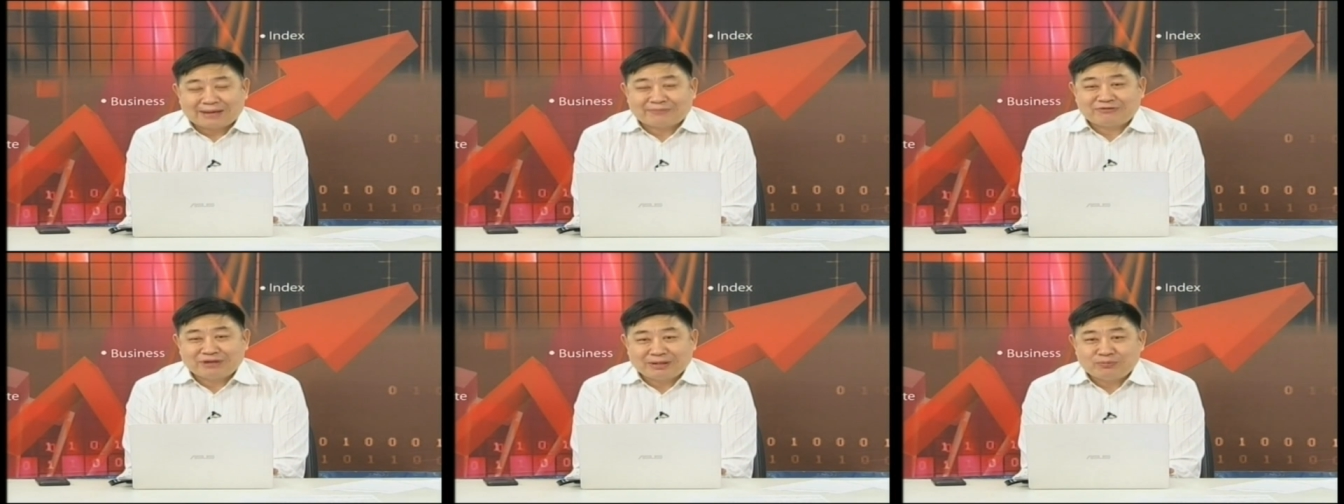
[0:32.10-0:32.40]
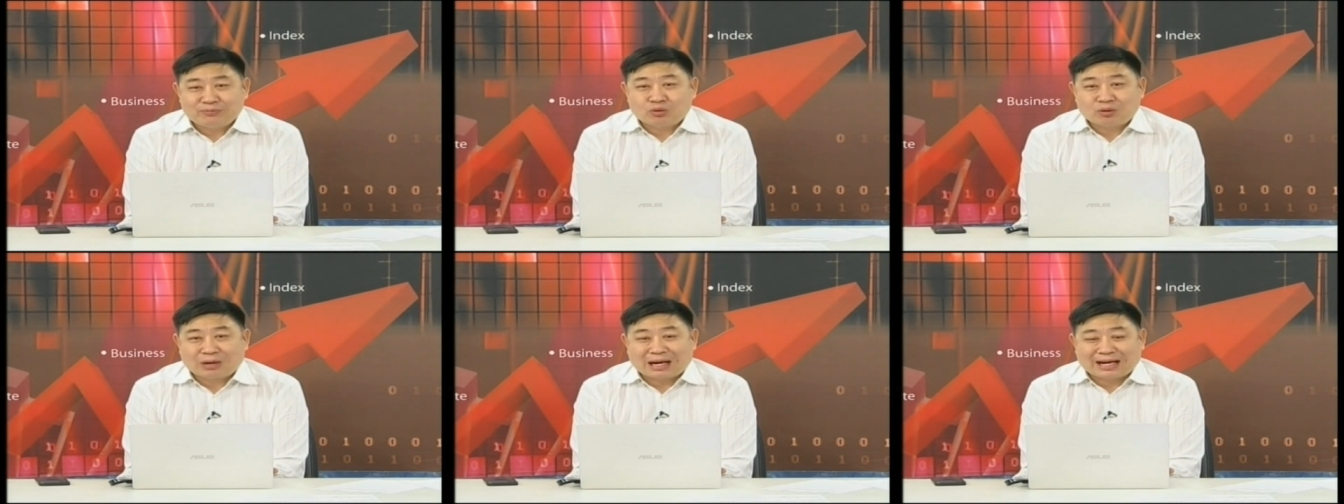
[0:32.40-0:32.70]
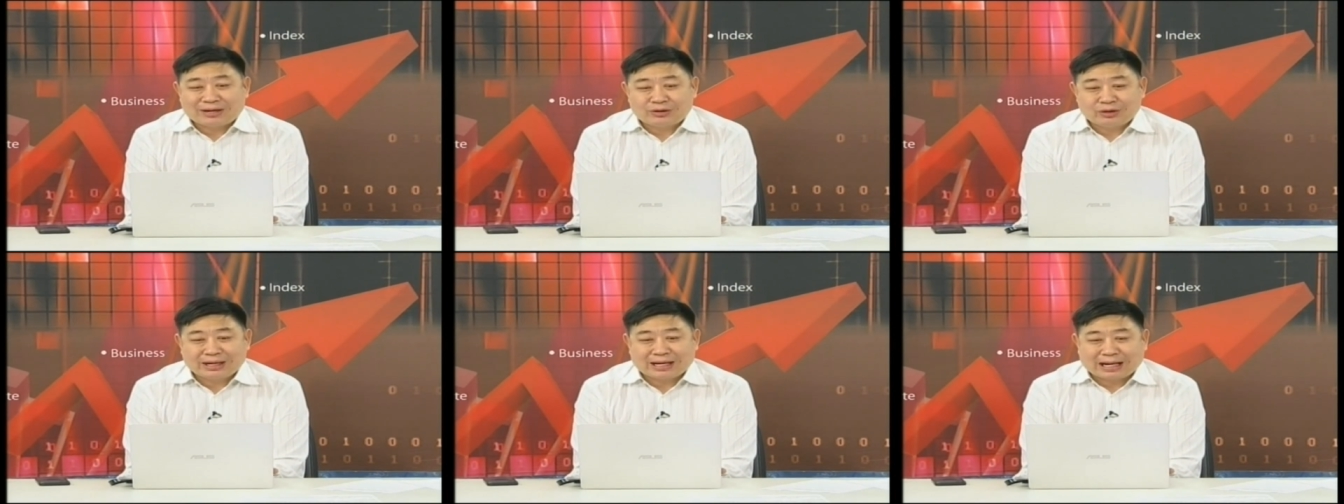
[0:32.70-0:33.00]
ง Facebook
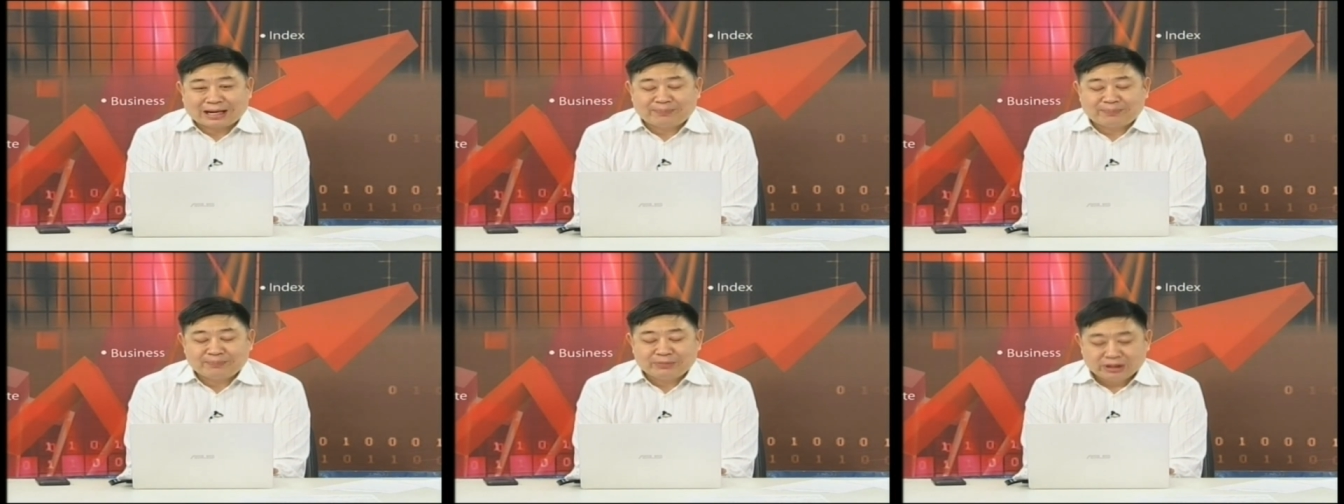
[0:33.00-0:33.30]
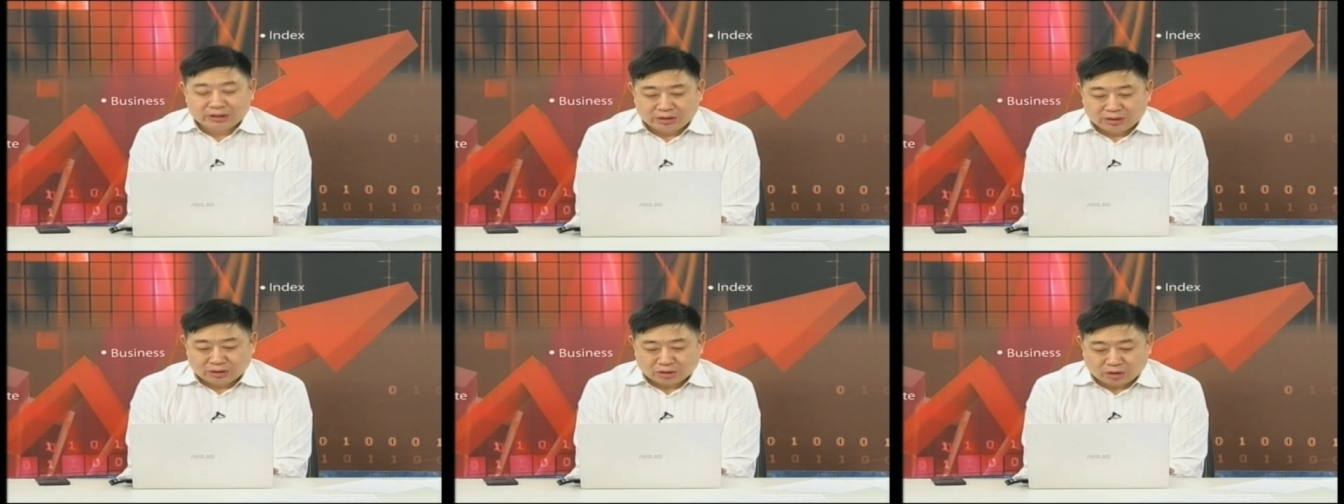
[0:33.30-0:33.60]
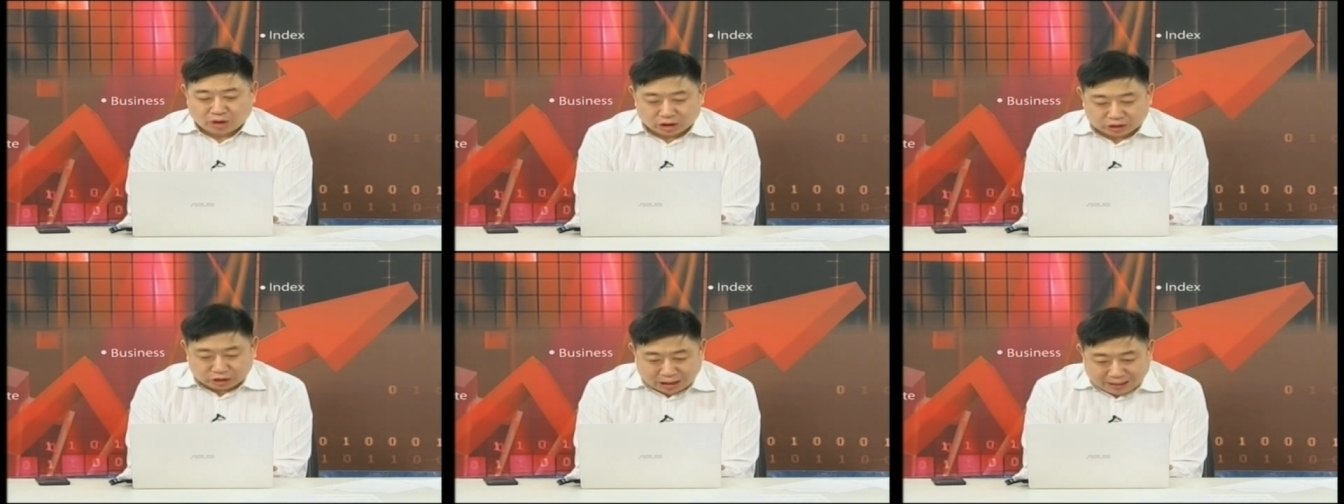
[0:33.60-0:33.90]
Live ด้วยนะครับ
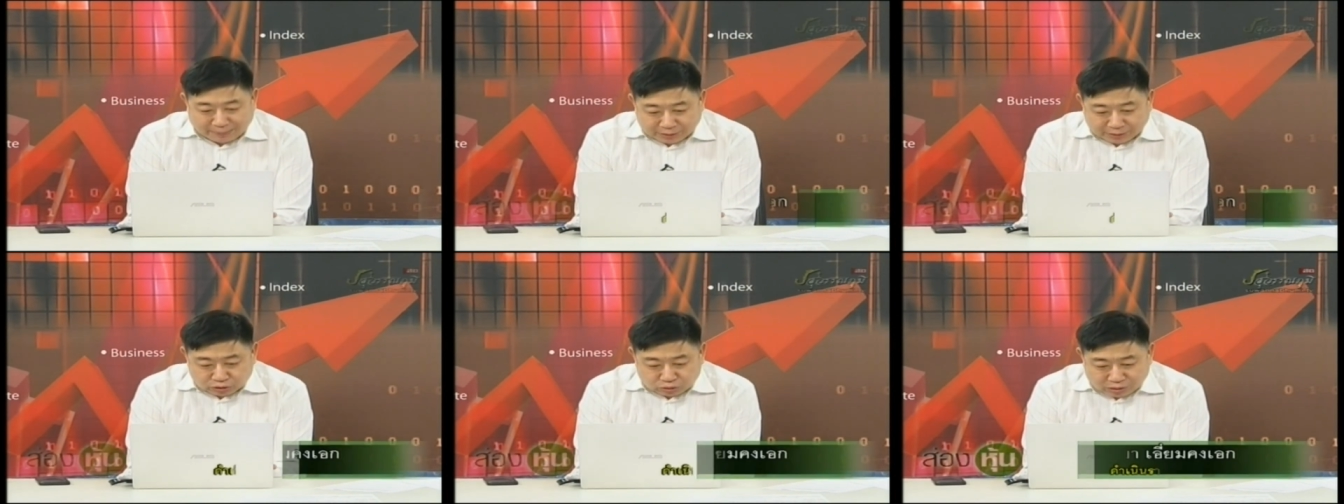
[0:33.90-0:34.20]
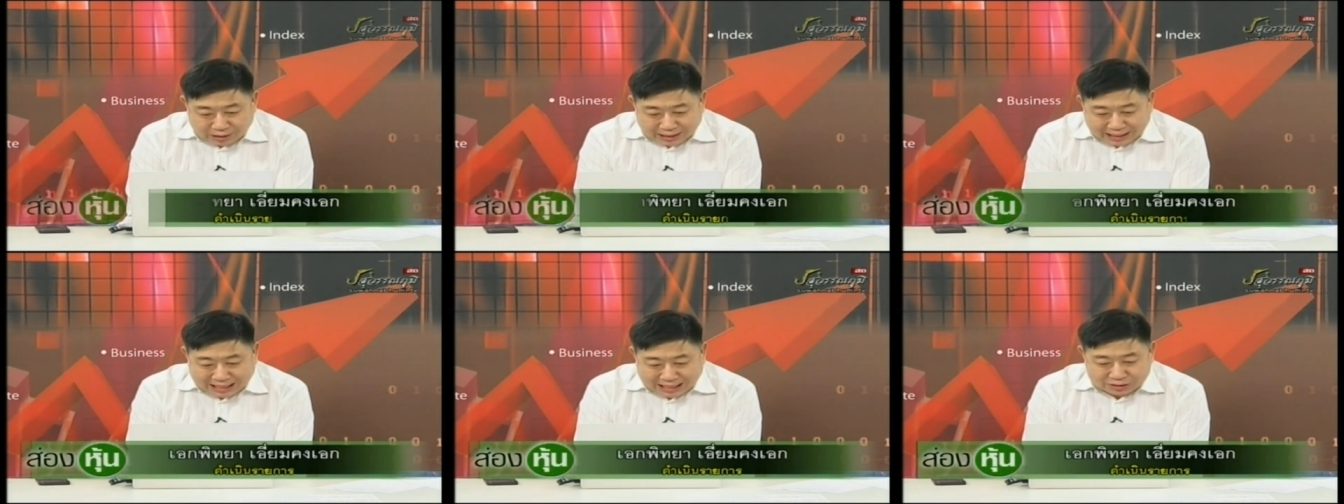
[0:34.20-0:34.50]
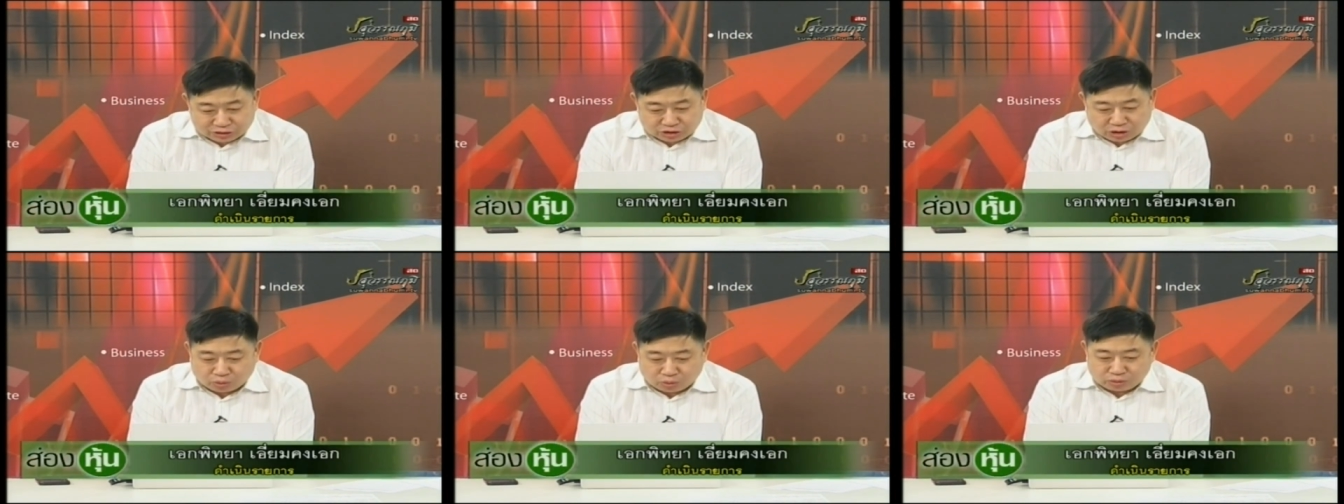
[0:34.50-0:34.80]
ขอต้อนรับเข้าสู่รายกา
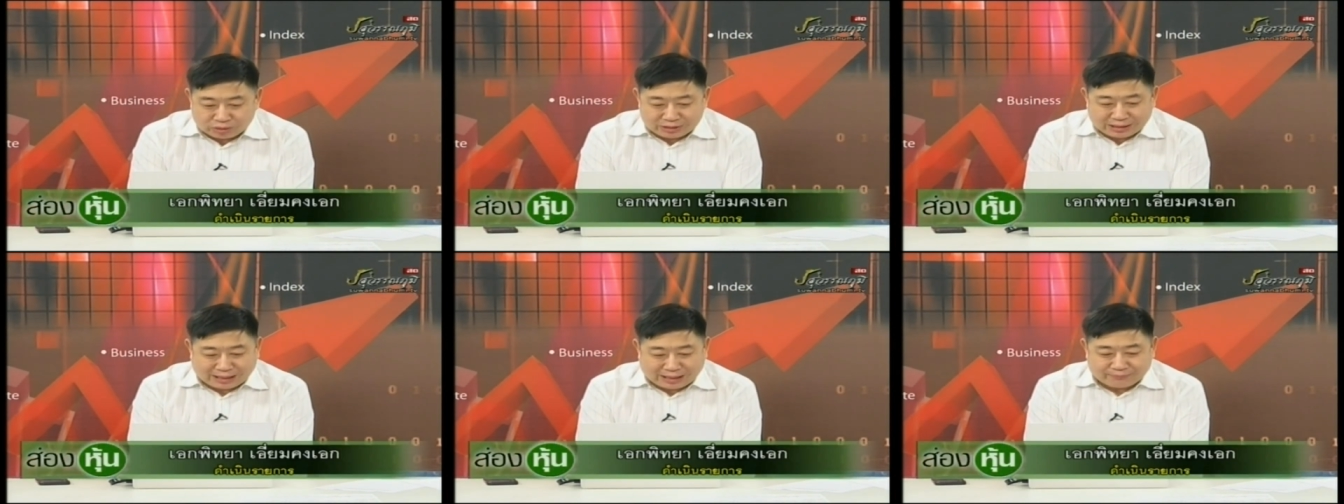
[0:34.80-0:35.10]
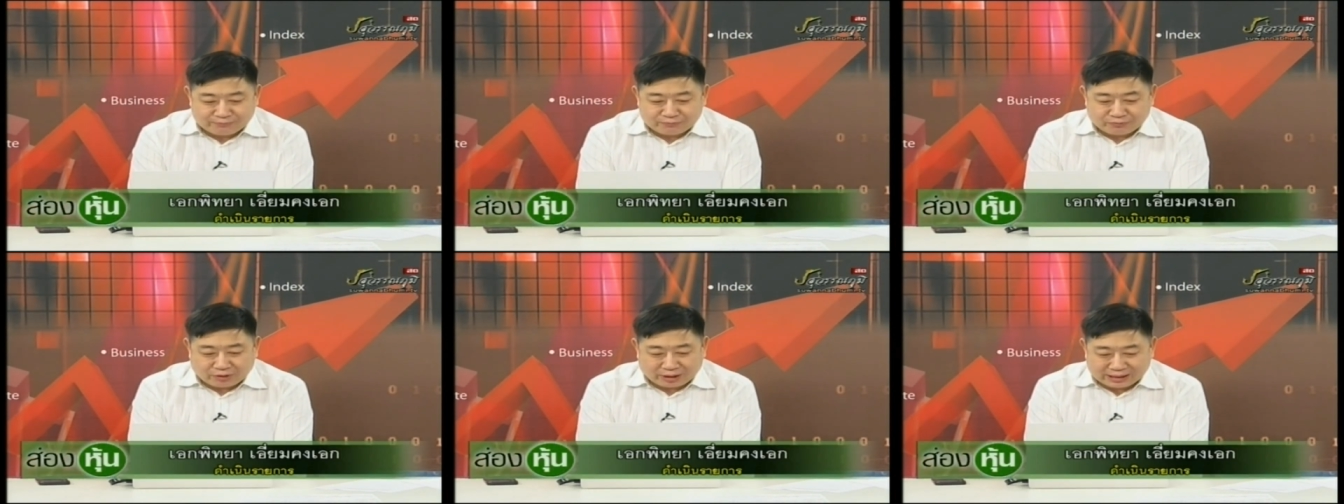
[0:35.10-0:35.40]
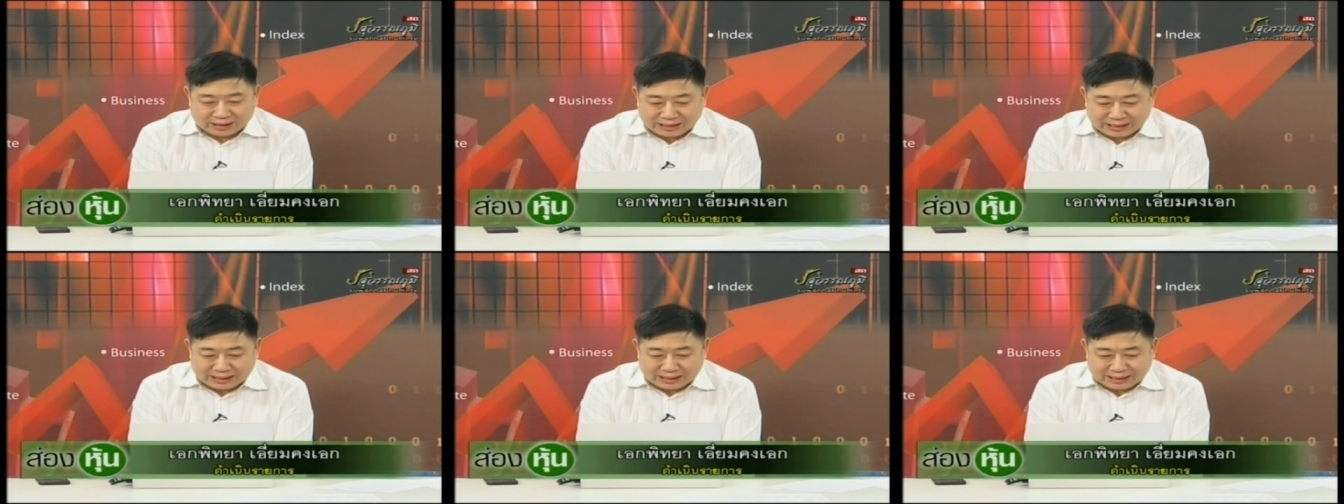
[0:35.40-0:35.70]
ร 2 หุ้นครับ วั
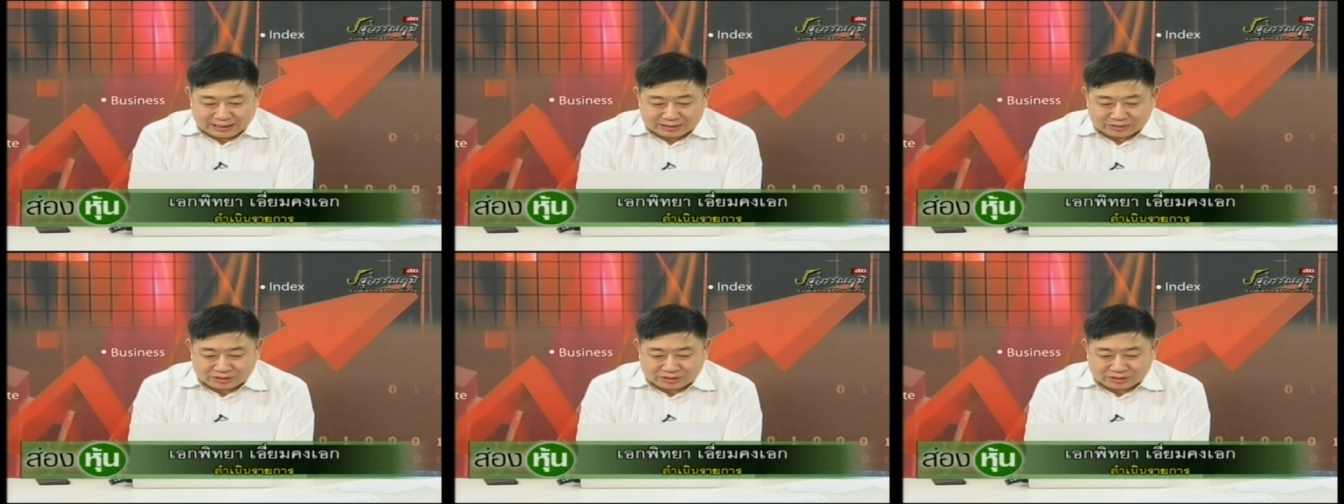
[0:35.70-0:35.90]
นนี้